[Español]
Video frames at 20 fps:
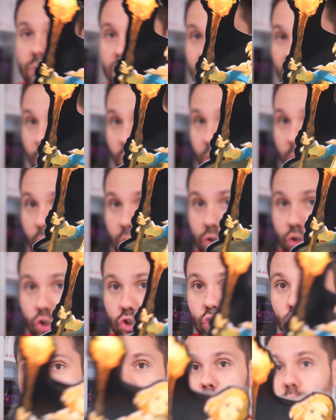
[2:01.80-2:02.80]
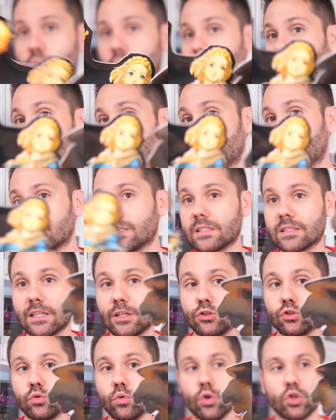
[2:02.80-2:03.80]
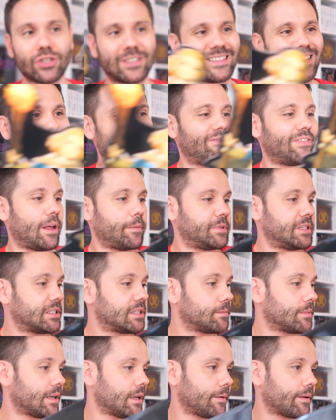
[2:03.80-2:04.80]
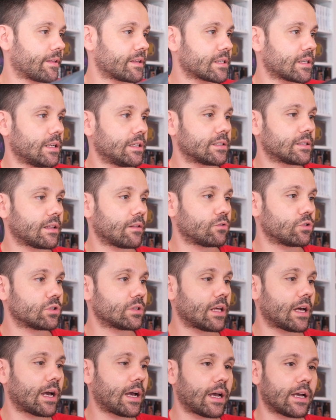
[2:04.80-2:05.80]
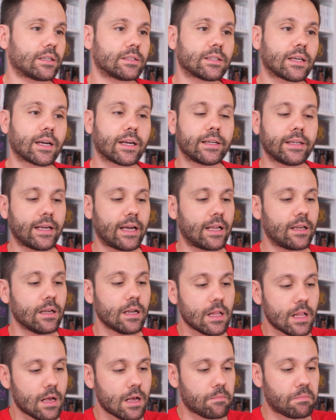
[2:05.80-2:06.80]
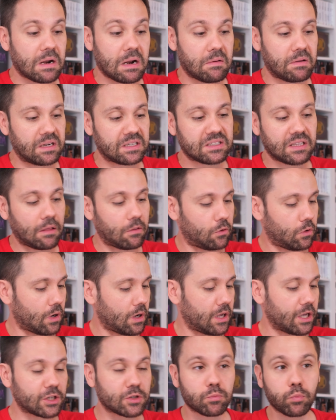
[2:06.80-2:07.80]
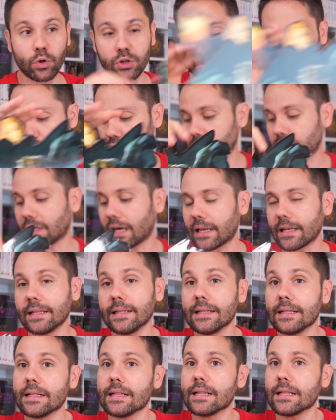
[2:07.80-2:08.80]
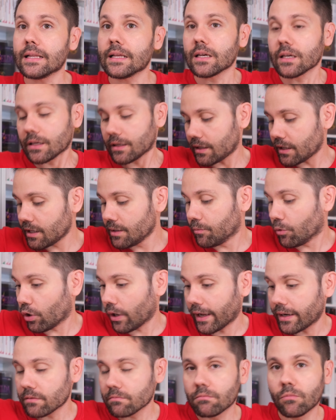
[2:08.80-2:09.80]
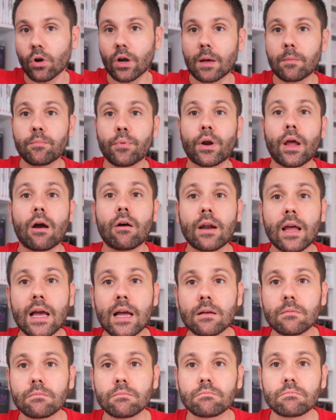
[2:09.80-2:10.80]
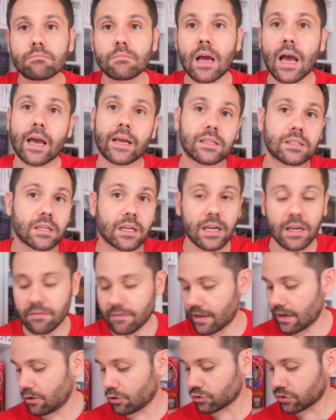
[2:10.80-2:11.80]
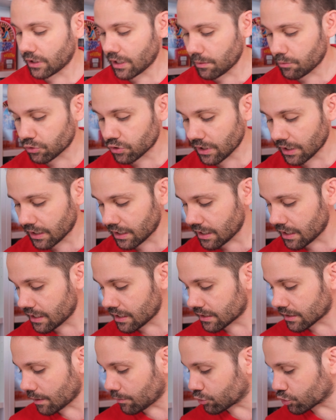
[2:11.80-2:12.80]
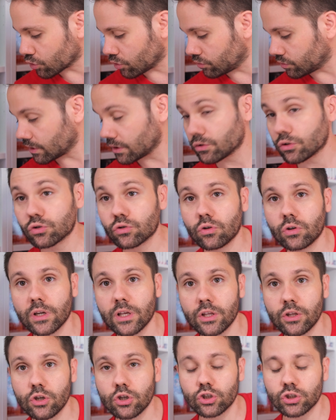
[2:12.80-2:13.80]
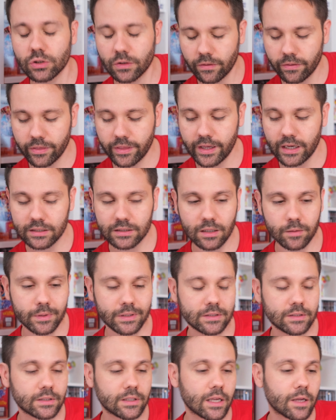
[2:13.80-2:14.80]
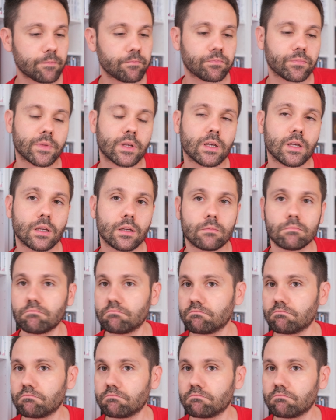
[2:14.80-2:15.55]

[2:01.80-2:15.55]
están muy bonitos, no son muy grandes, están chulos, están flamísimas, la verdad es que el estado está, está genial para haber estado expuestos y tal. Y molan, molan. Por ahora ahí se quedan, los tenemos aquí, estamos contentos con ellos, ciertamente, y